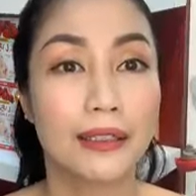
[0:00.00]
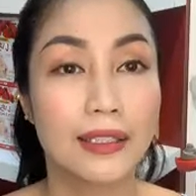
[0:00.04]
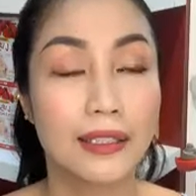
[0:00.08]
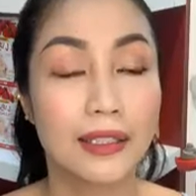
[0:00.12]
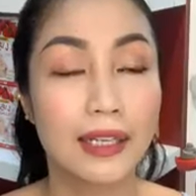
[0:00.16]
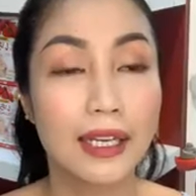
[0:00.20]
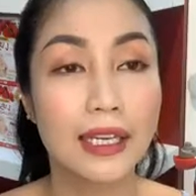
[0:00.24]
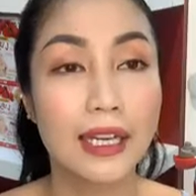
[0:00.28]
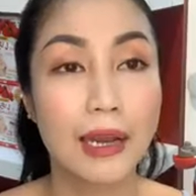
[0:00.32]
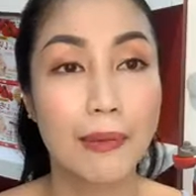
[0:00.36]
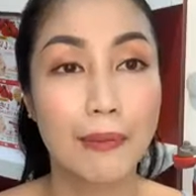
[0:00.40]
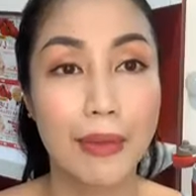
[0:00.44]
Những
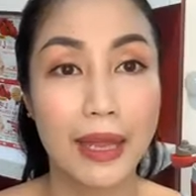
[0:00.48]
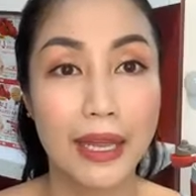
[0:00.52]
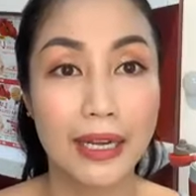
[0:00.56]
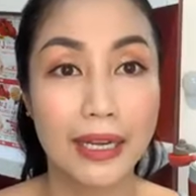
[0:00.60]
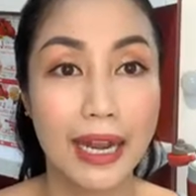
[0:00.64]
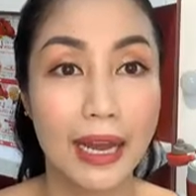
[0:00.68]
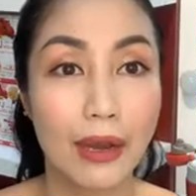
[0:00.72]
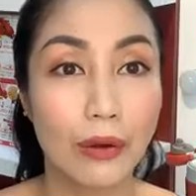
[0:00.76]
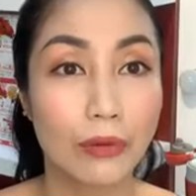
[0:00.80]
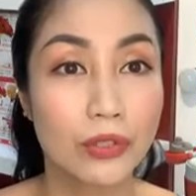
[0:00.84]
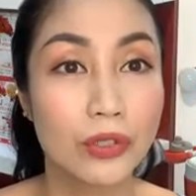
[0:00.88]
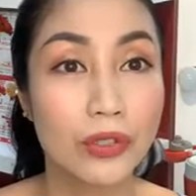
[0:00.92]
cái comment
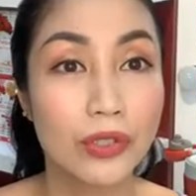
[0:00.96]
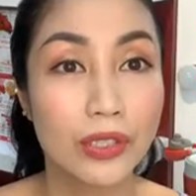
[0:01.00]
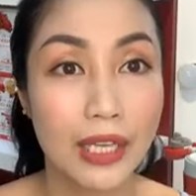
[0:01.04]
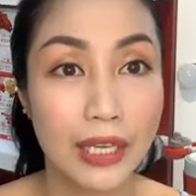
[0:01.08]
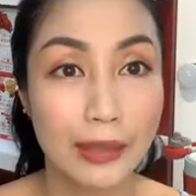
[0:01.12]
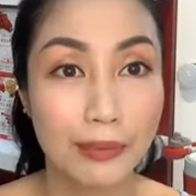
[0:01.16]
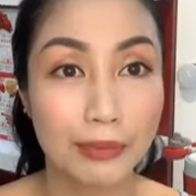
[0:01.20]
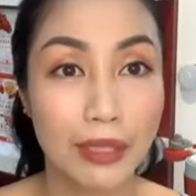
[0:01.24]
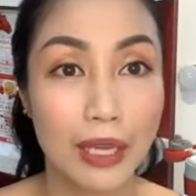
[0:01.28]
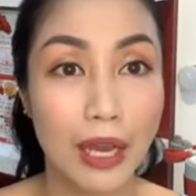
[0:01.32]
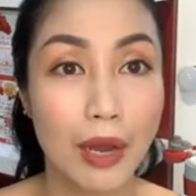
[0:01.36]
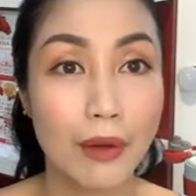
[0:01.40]
nào chưa
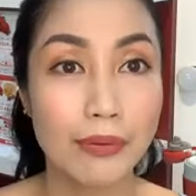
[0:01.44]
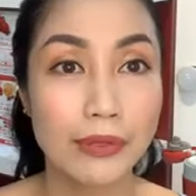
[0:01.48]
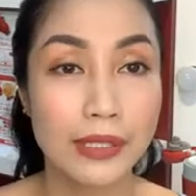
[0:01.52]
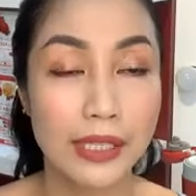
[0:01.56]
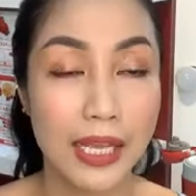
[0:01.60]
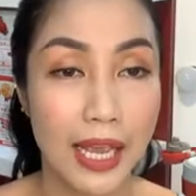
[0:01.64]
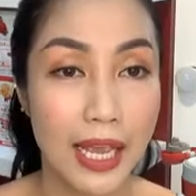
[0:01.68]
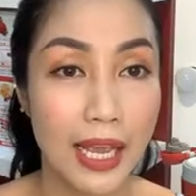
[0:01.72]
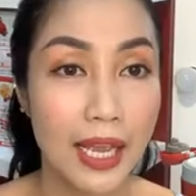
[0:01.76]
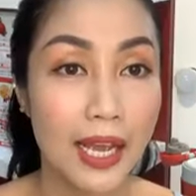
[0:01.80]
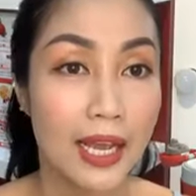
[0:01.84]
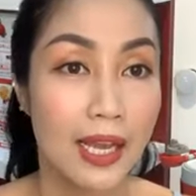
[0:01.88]
kịp thì Ốc
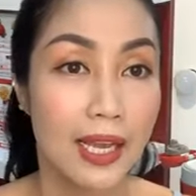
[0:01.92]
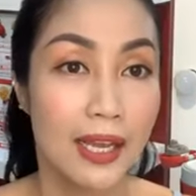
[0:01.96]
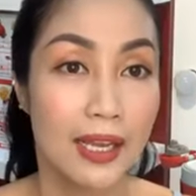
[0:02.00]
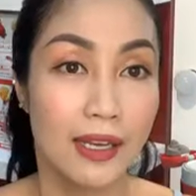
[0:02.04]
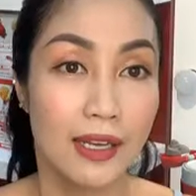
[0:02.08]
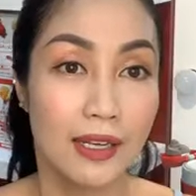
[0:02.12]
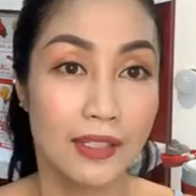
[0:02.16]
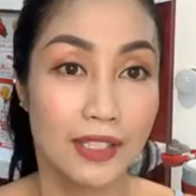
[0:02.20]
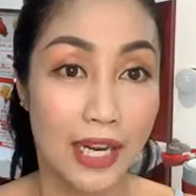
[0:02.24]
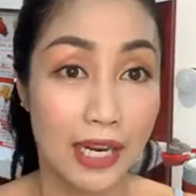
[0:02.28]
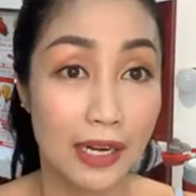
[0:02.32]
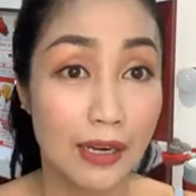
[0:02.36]
sẽ
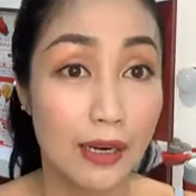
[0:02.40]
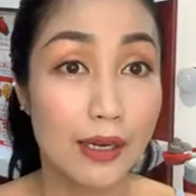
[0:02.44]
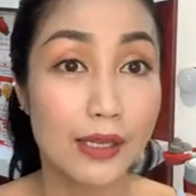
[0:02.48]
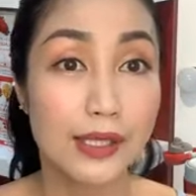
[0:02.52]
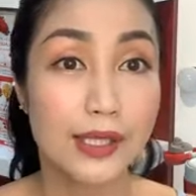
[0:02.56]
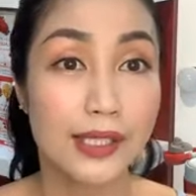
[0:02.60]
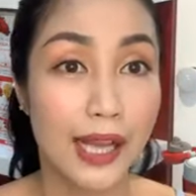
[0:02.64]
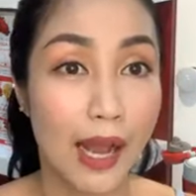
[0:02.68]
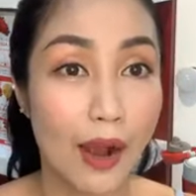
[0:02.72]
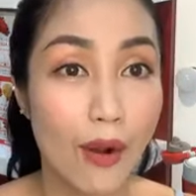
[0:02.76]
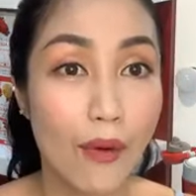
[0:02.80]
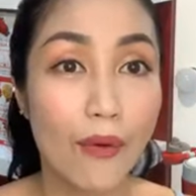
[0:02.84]
trả lời
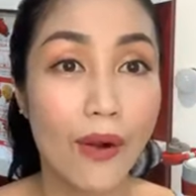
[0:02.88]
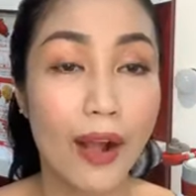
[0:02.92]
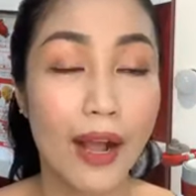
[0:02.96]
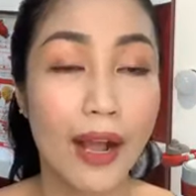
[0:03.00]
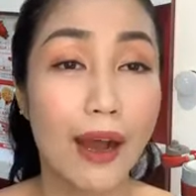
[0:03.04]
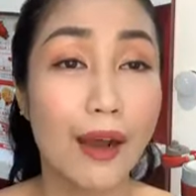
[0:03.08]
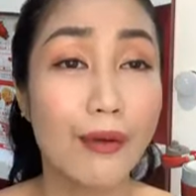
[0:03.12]
sau ha.